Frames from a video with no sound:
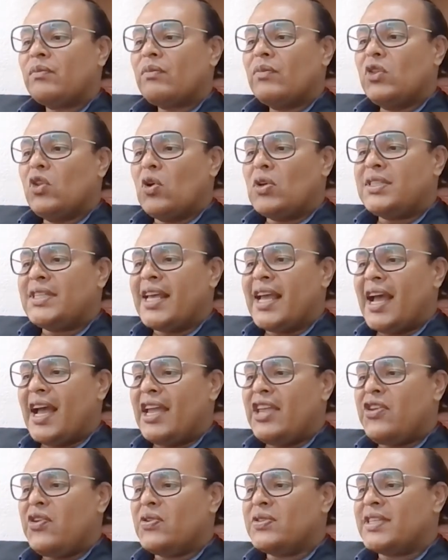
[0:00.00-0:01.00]
Doce
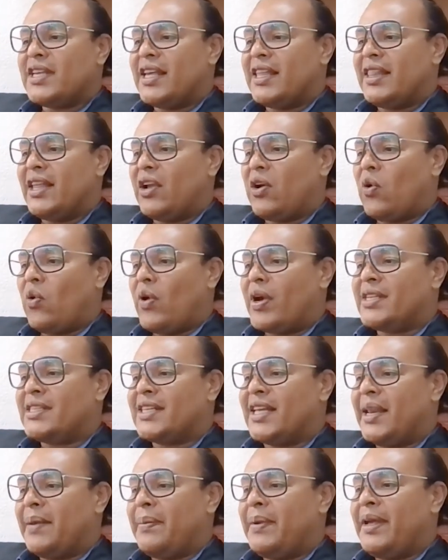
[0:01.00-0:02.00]
años se dedicó a
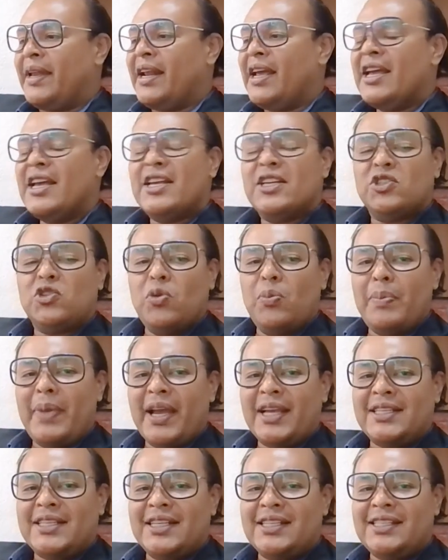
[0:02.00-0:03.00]
escribir su
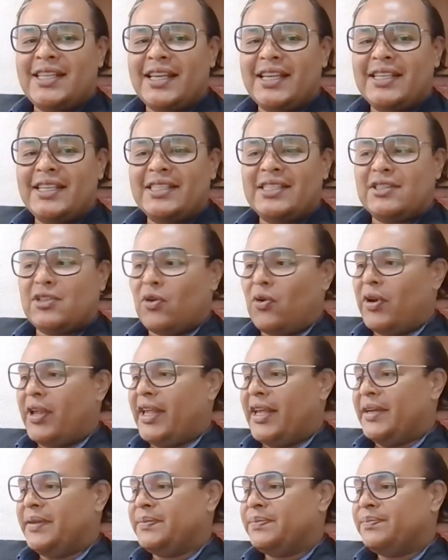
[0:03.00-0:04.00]
y
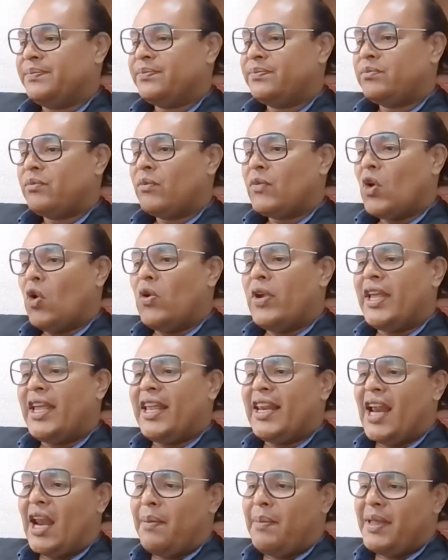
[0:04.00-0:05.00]
Historia,
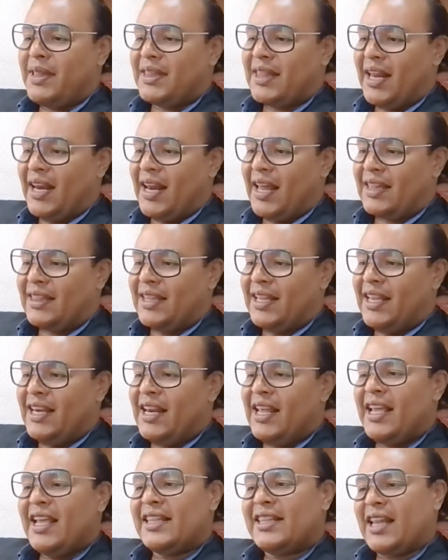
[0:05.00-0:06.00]
originalmente en
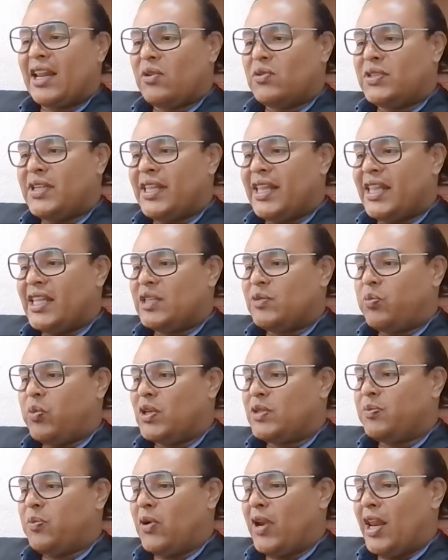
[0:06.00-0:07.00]
latín y traducida
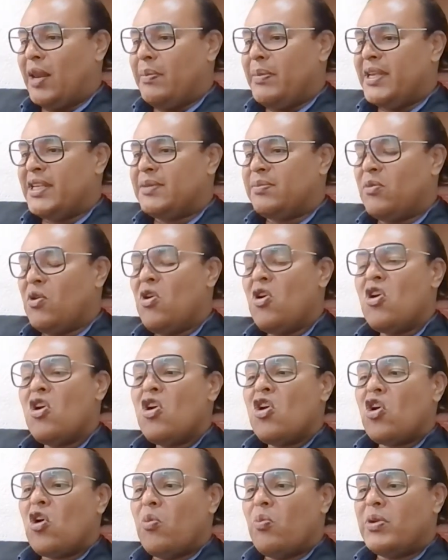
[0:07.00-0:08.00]
después por él mismo
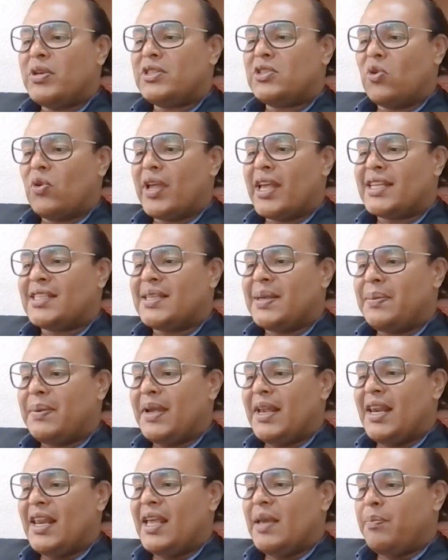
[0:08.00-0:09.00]
como Historia
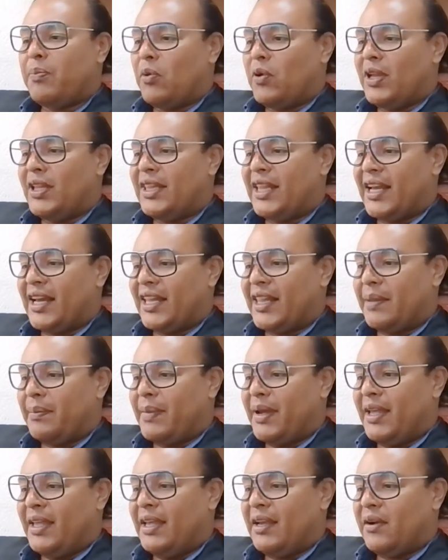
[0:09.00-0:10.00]
Civil y Política de
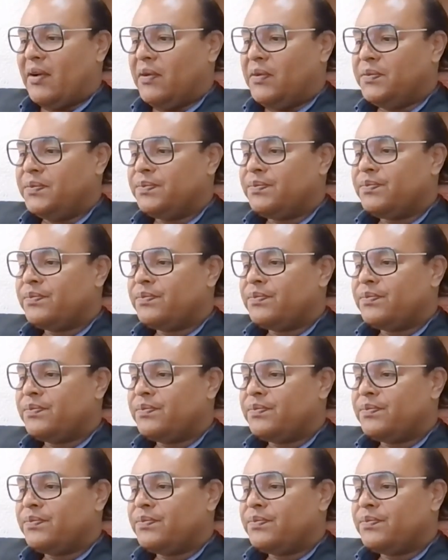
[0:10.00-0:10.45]
México.